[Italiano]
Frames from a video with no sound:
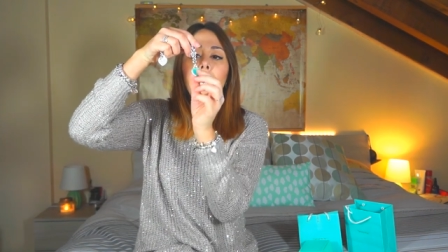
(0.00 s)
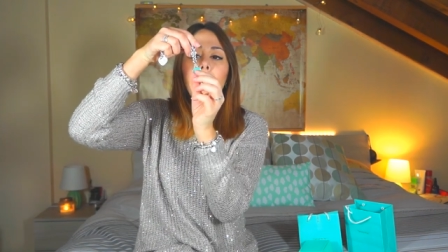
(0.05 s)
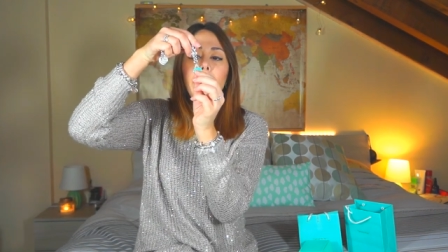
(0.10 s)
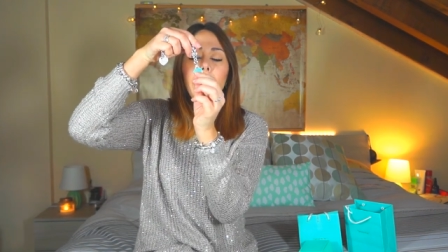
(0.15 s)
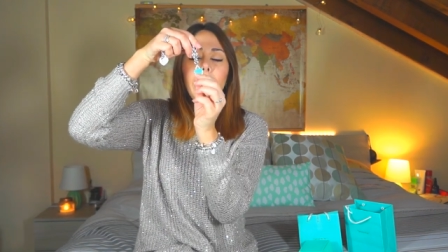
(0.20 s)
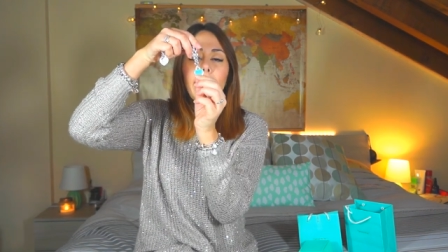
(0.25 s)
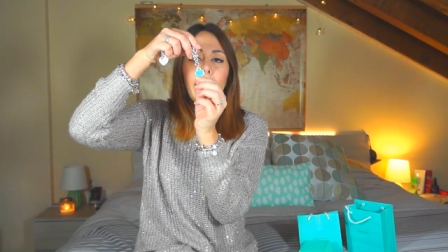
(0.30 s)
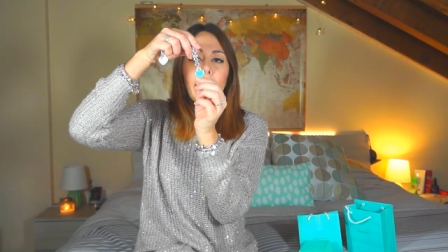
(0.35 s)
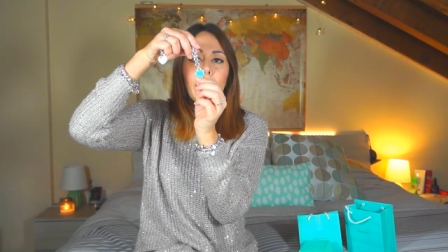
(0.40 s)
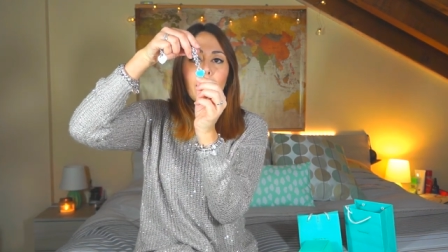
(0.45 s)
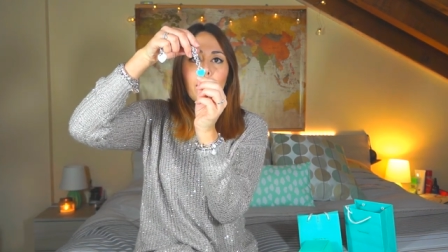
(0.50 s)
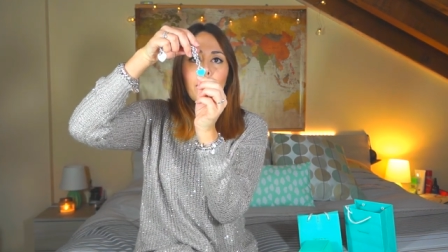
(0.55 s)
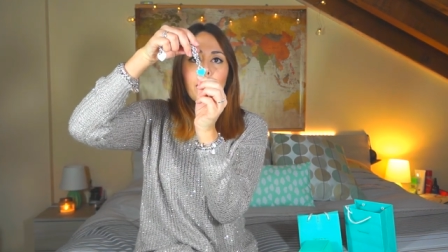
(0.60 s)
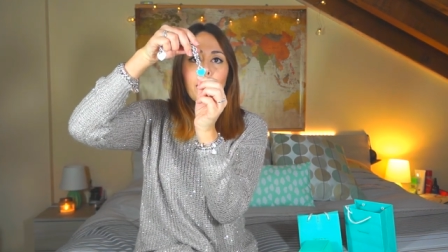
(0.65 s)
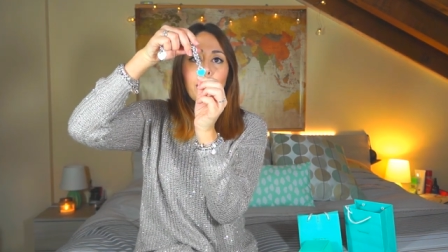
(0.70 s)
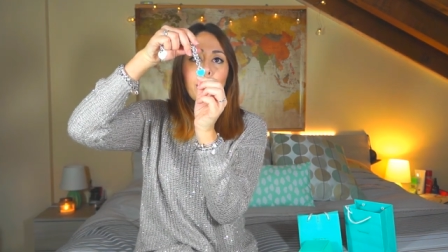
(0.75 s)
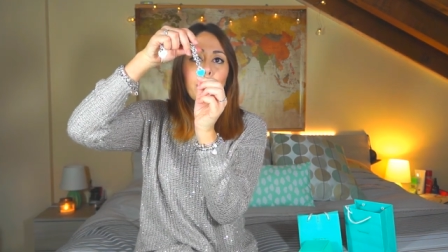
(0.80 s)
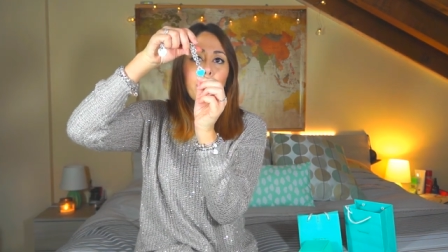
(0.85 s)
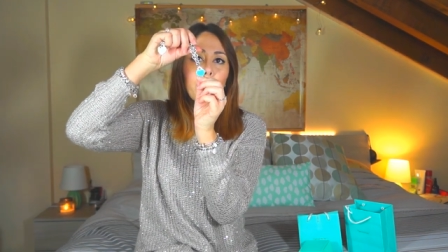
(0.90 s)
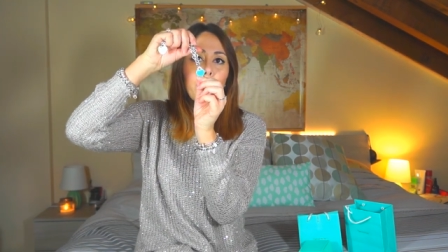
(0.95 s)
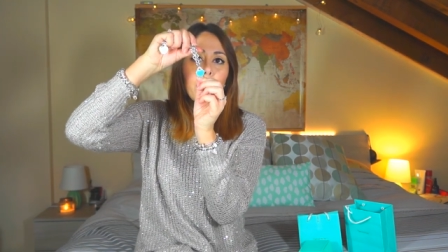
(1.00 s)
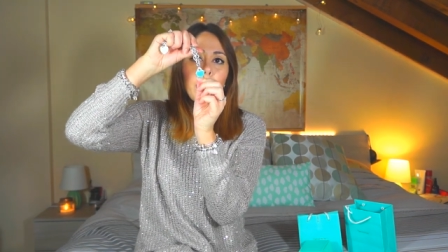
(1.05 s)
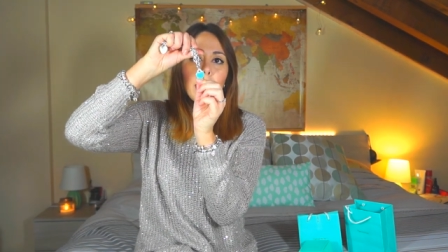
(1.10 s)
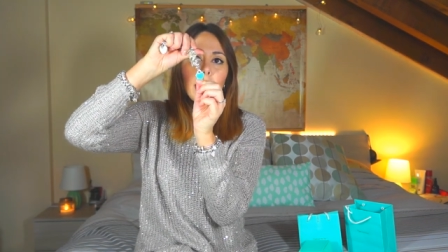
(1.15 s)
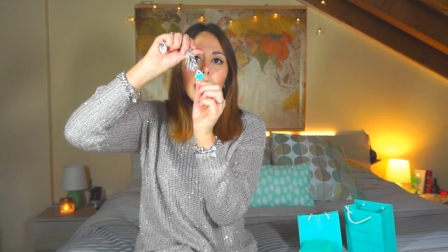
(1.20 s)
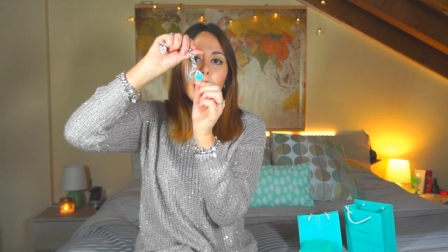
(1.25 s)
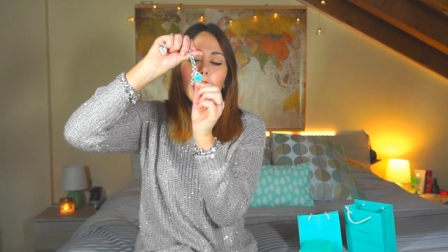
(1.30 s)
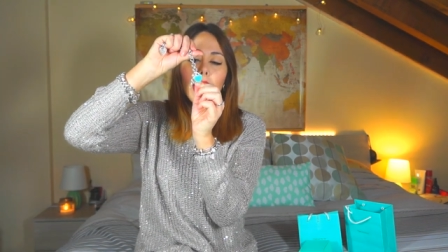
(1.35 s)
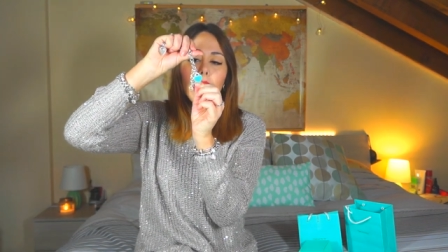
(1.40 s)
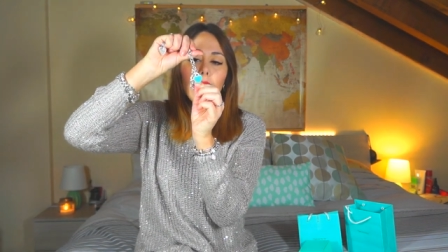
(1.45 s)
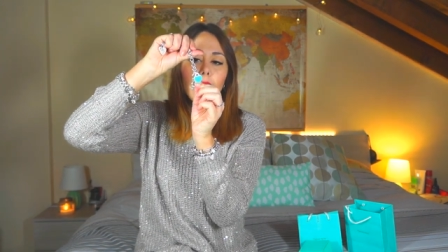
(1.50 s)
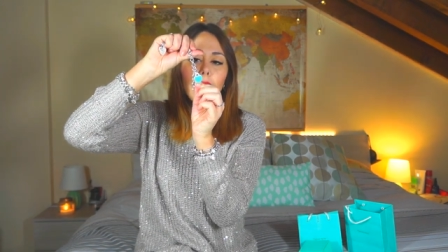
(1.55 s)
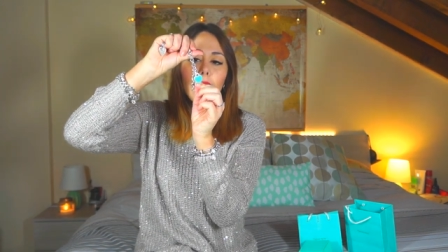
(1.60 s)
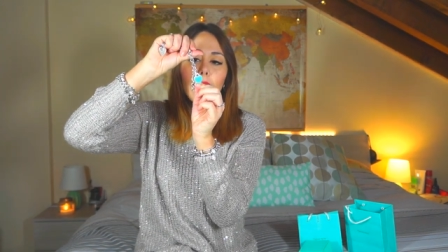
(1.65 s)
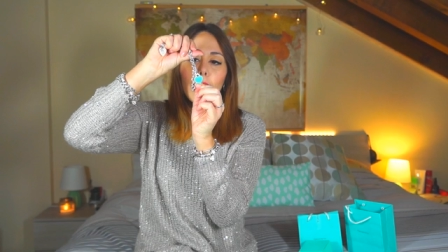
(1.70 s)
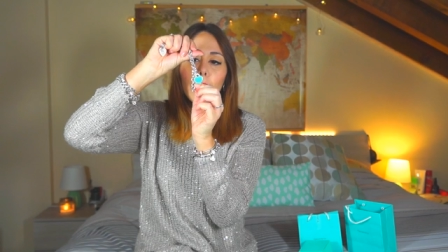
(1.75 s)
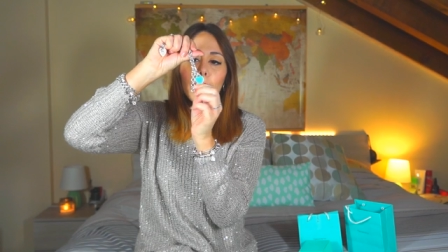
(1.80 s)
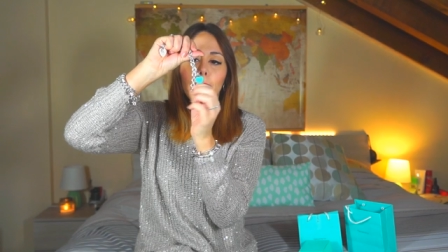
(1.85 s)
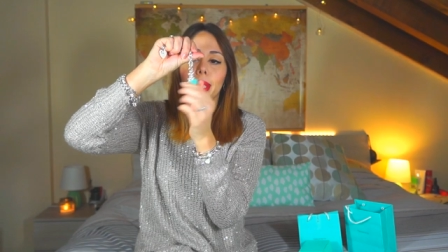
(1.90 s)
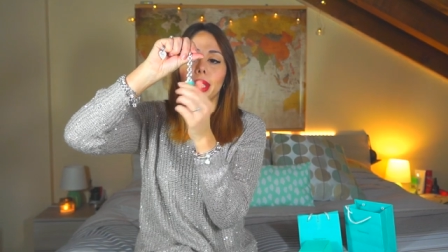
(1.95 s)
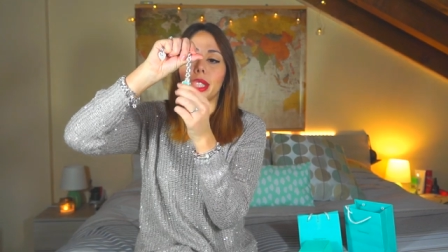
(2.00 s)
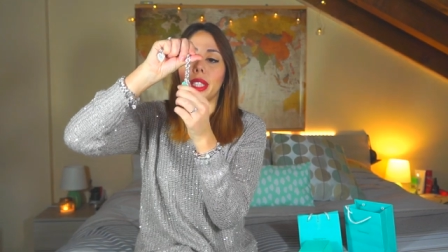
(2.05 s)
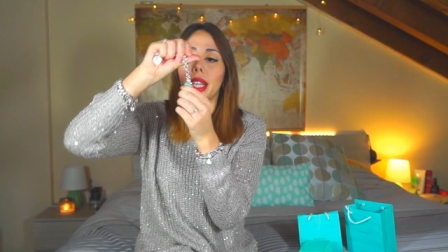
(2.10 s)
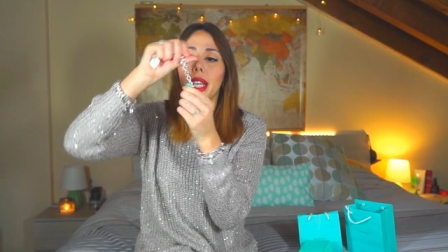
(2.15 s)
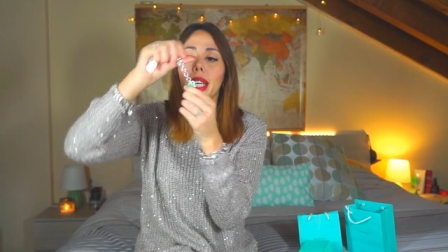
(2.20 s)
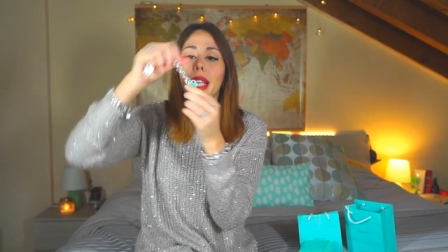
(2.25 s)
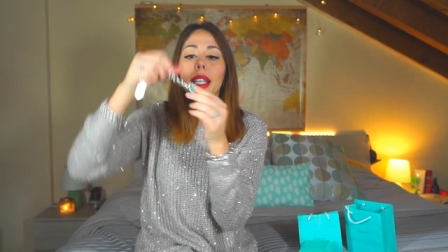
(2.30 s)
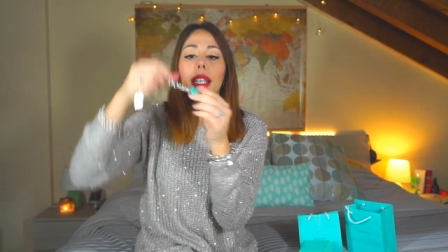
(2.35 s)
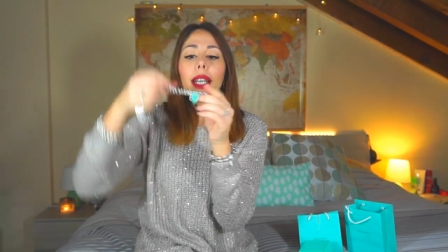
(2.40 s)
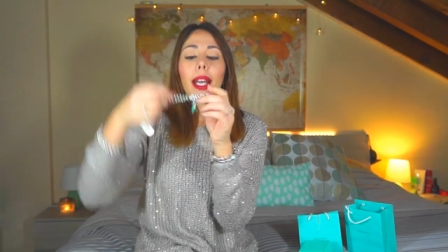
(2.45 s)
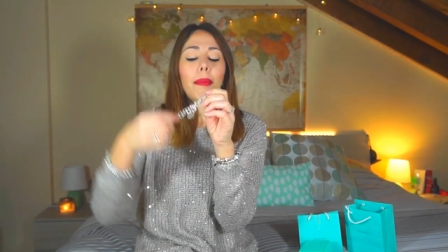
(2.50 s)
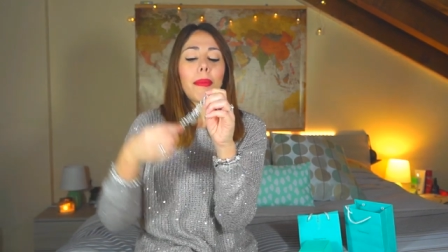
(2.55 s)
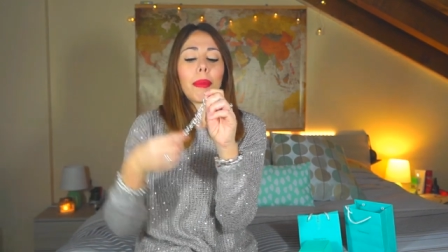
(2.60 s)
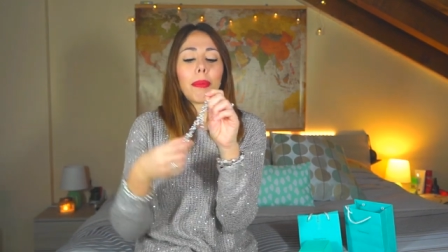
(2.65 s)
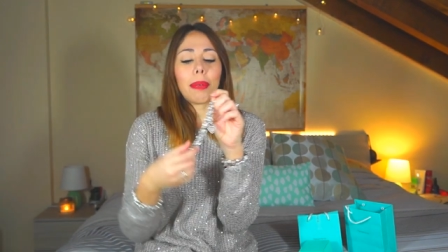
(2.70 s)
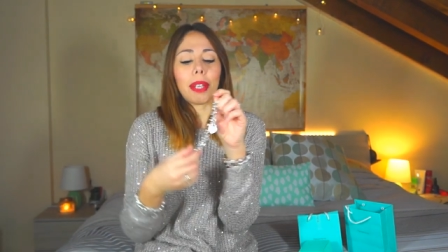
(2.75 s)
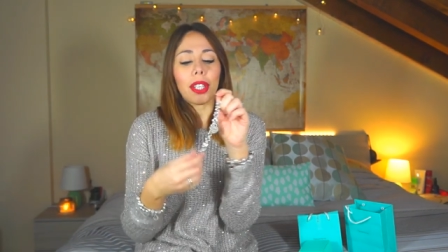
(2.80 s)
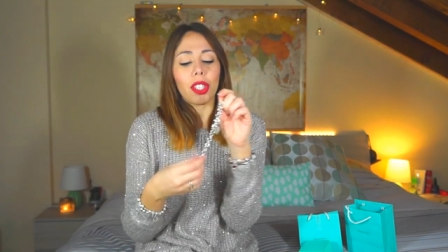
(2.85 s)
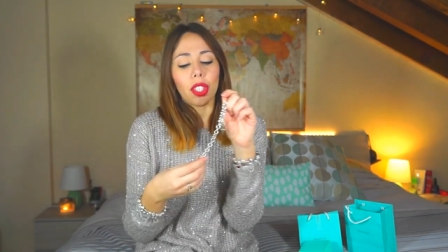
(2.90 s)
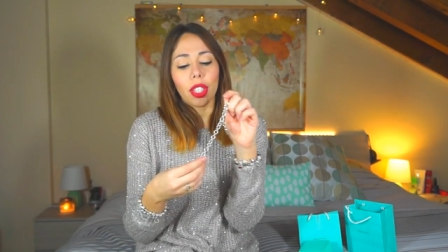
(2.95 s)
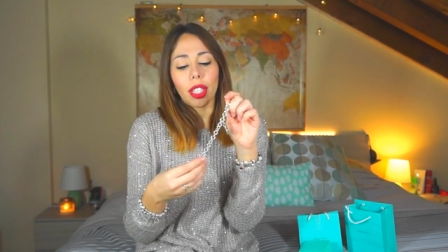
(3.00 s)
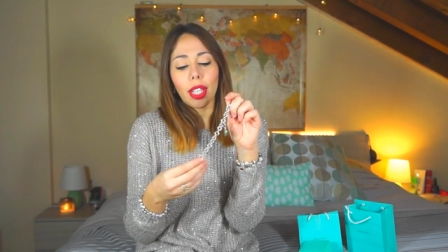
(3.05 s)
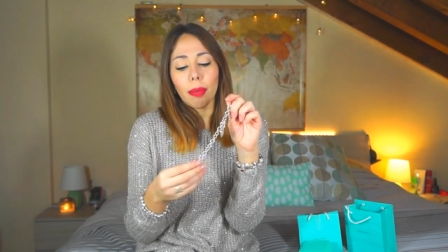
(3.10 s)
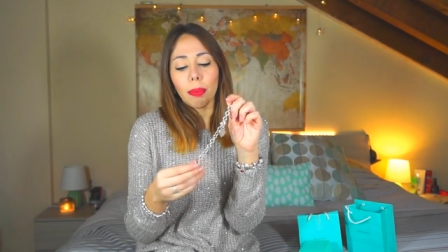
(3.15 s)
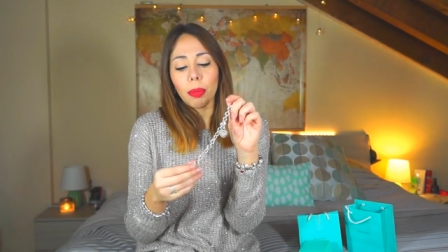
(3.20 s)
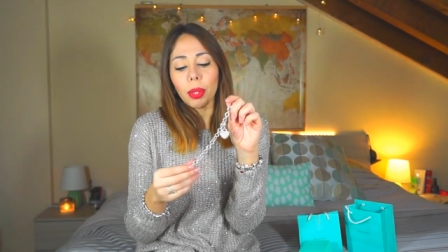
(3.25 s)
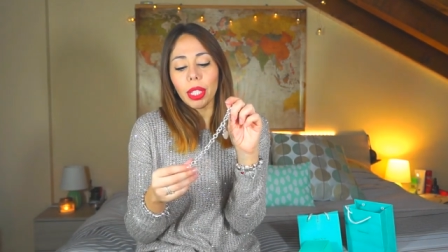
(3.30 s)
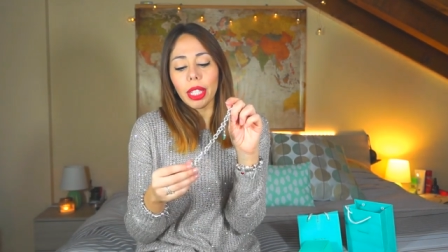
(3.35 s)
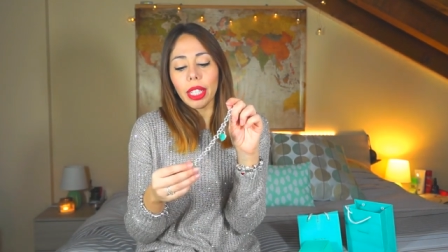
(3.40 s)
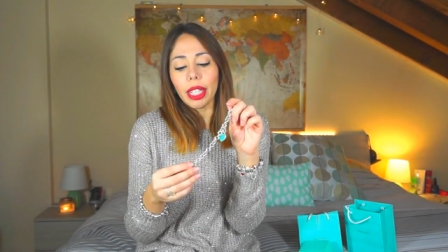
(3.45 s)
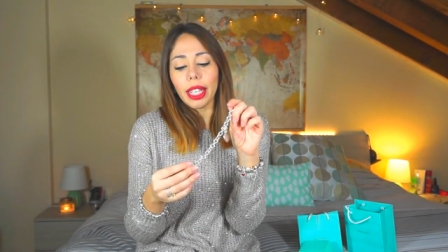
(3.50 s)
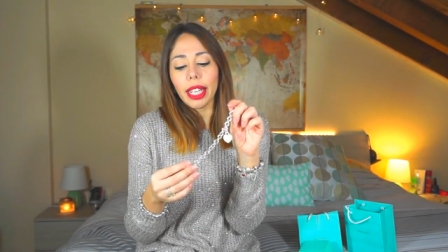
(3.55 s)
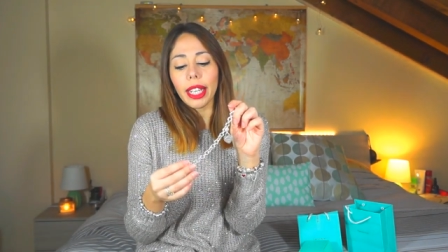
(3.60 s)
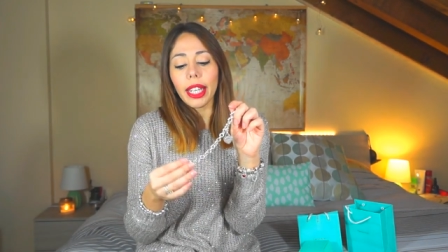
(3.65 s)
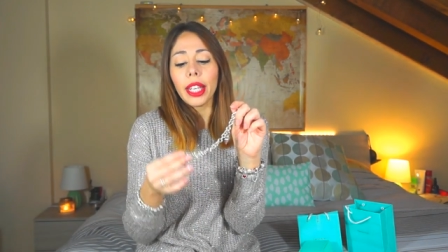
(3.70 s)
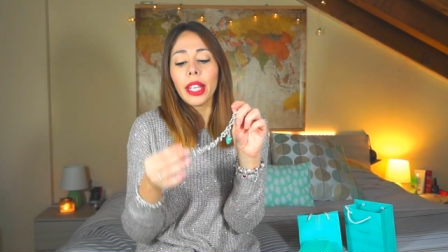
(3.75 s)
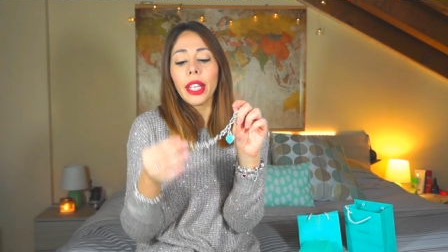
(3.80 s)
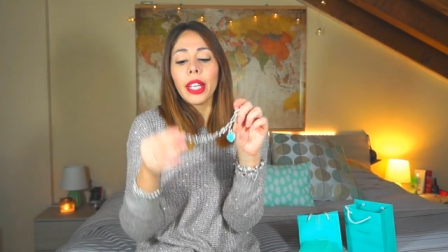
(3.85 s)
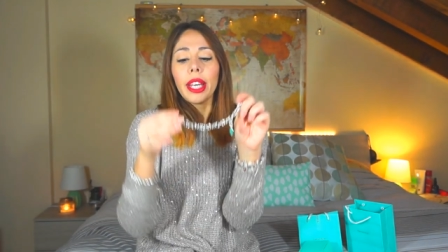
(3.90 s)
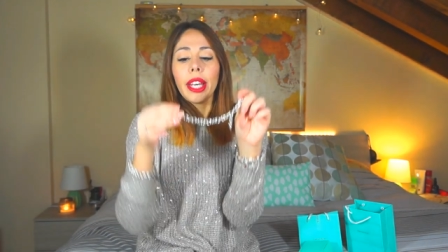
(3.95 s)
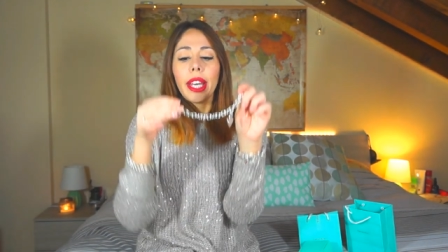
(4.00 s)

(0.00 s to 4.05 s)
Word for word: ed è questo qui che veramente a me piace da morire